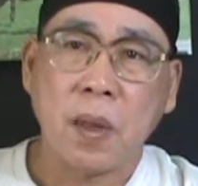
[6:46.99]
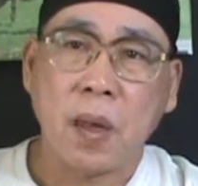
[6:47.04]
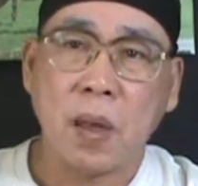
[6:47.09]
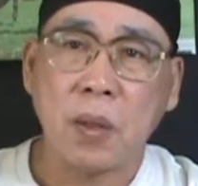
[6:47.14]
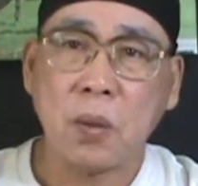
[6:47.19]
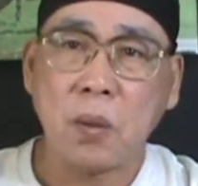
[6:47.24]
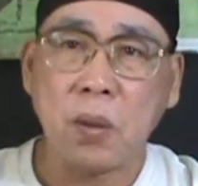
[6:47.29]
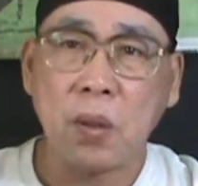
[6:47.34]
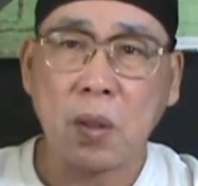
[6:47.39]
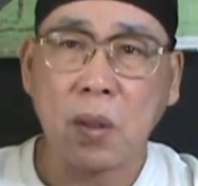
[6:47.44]

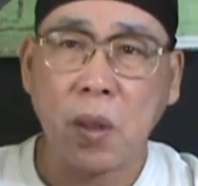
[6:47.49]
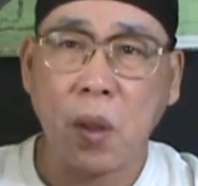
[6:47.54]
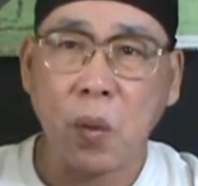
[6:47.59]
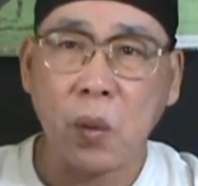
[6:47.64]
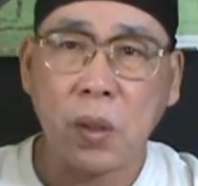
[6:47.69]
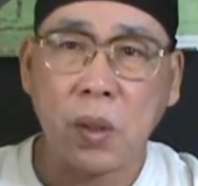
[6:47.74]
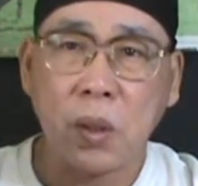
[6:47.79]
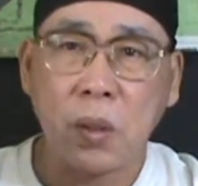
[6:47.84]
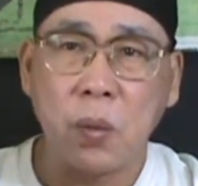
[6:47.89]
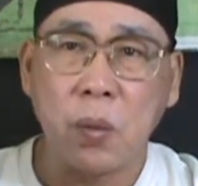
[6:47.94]
啊都是
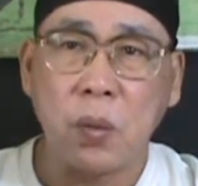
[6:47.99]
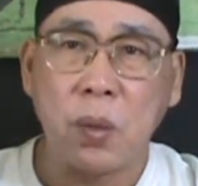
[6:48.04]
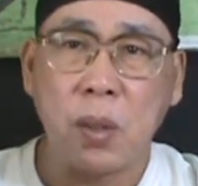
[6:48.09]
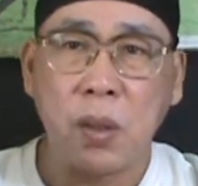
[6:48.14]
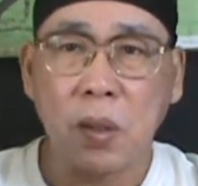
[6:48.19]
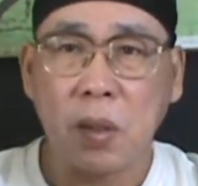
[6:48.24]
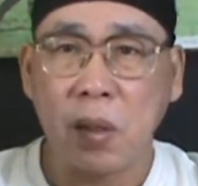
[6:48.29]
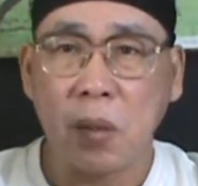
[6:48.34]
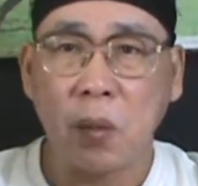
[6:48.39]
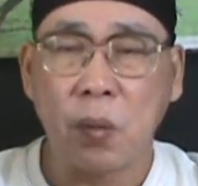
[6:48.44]
高级工
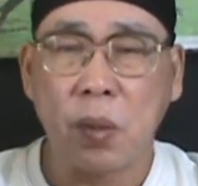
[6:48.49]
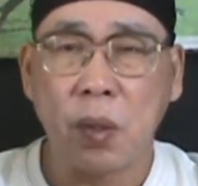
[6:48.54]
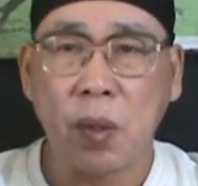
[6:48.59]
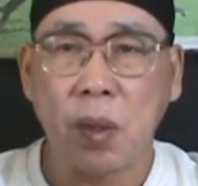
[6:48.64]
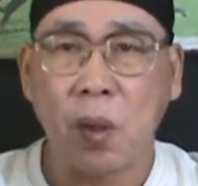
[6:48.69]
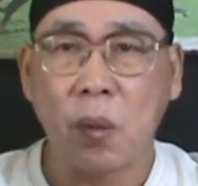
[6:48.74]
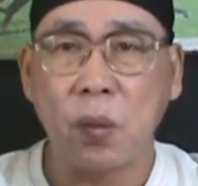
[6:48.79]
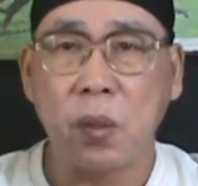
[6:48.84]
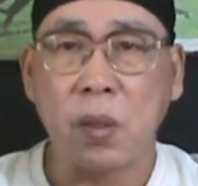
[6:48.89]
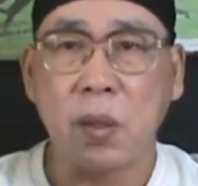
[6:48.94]
程师，都是
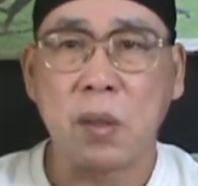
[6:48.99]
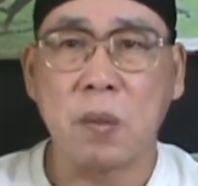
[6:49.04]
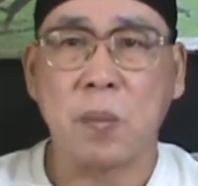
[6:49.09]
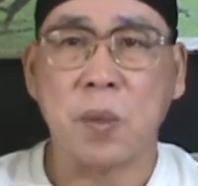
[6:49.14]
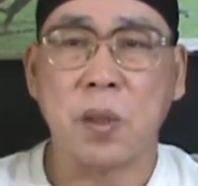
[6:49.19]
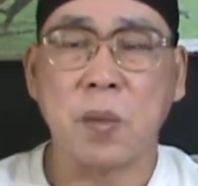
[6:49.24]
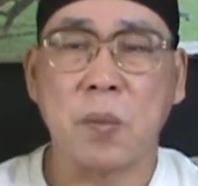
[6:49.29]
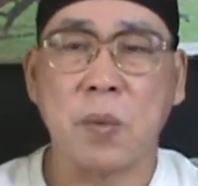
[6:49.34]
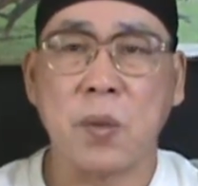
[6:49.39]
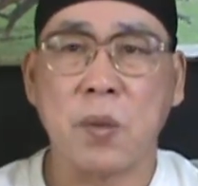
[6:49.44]
高级什
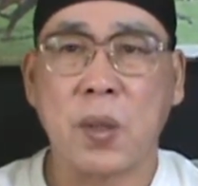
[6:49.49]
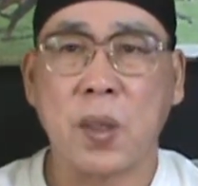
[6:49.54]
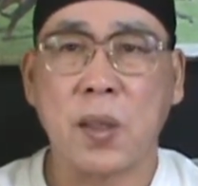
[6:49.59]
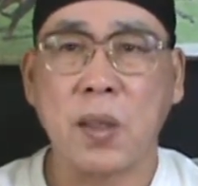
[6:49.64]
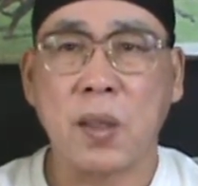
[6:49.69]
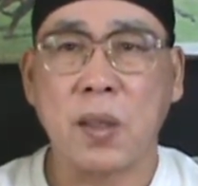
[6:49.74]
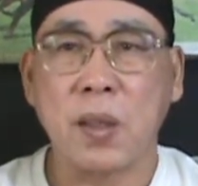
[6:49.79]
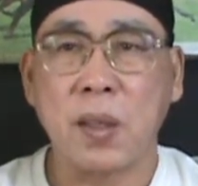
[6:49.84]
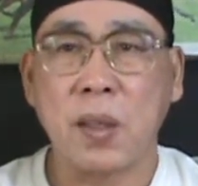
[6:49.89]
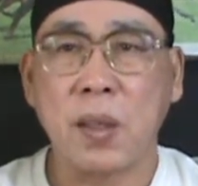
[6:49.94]
么什么玩
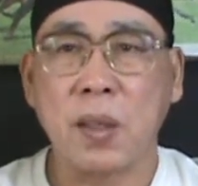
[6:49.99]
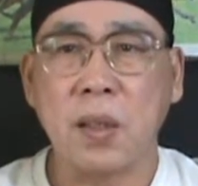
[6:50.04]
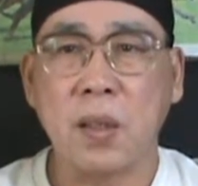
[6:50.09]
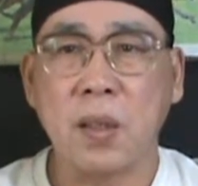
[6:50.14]
意儿啊，